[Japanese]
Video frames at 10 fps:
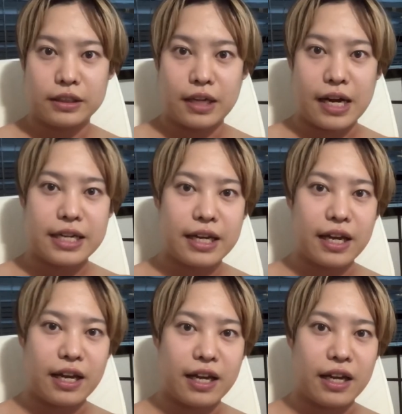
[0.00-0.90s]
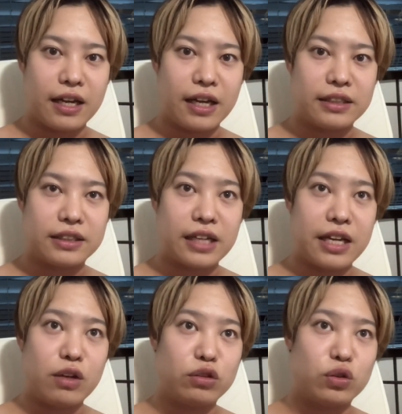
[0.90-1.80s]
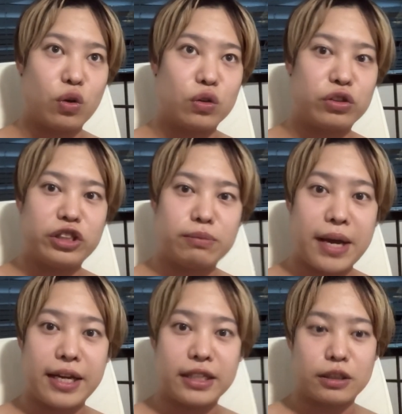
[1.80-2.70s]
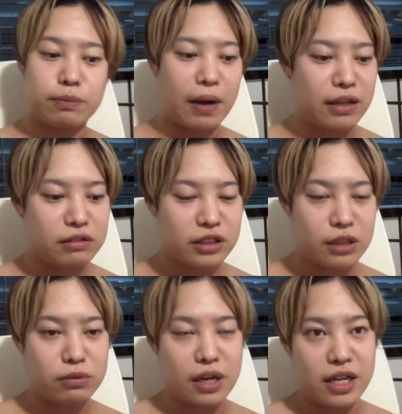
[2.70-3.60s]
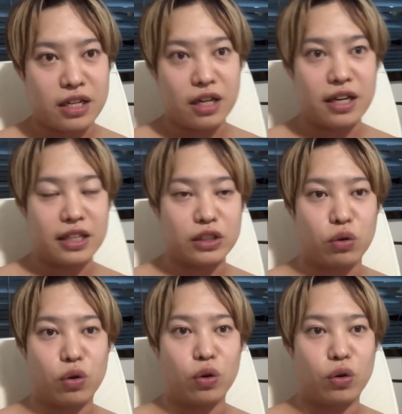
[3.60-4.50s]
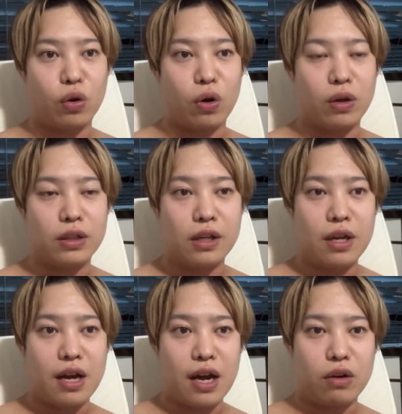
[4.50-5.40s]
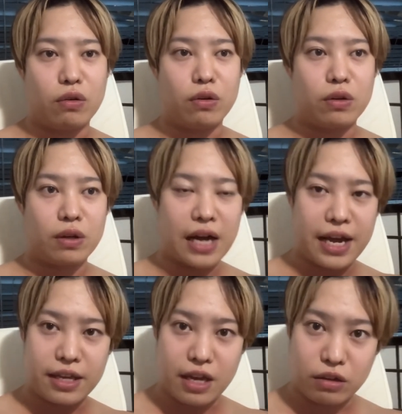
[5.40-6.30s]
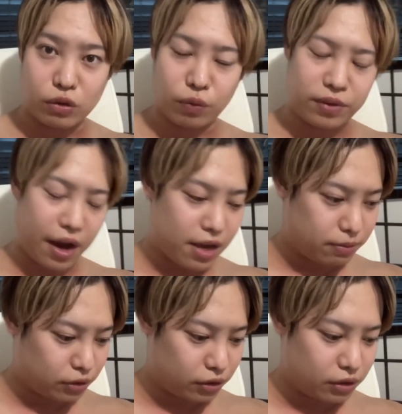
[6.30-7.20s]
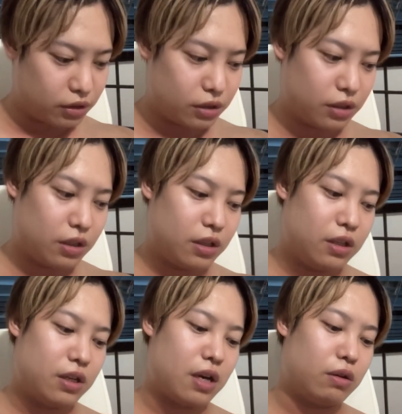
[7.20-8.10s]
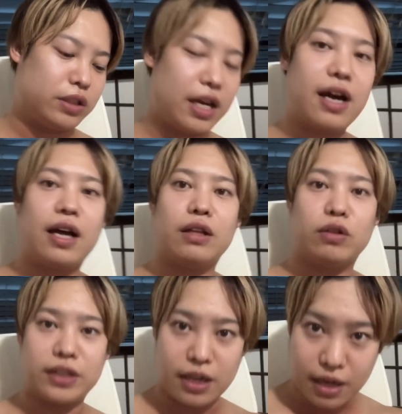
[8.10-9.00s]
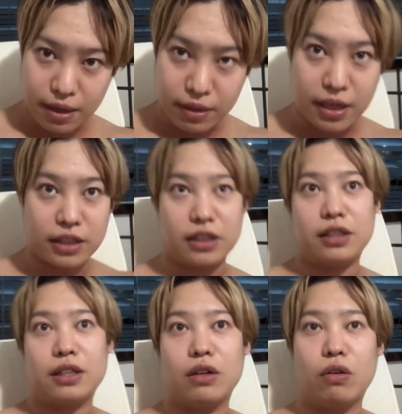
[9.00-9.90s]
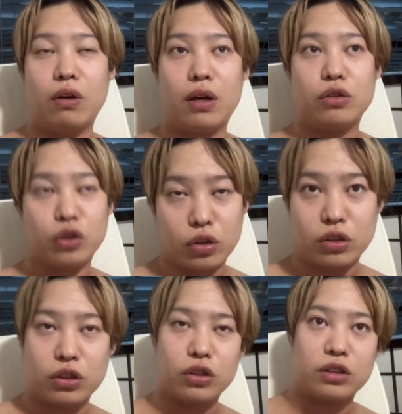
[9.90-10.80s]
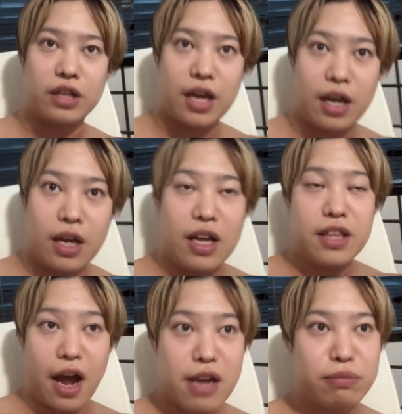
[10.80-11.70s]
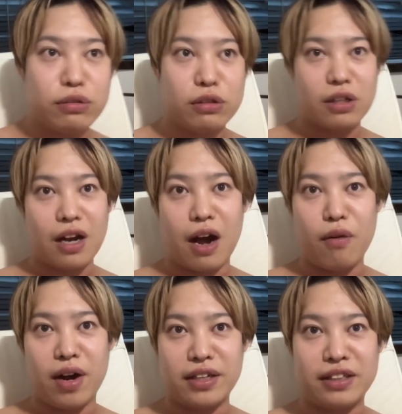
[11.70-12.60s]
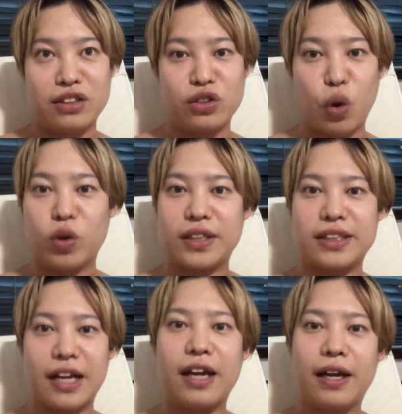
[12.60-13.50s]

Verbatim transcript: はい、えー、現在夜の9時前でパンク侍切られて漏の、あの、変えていくの、だいぶ、あの、前半の前半って感じですけど、あの、ちょっと進んで、だいぶ変わりそうですね。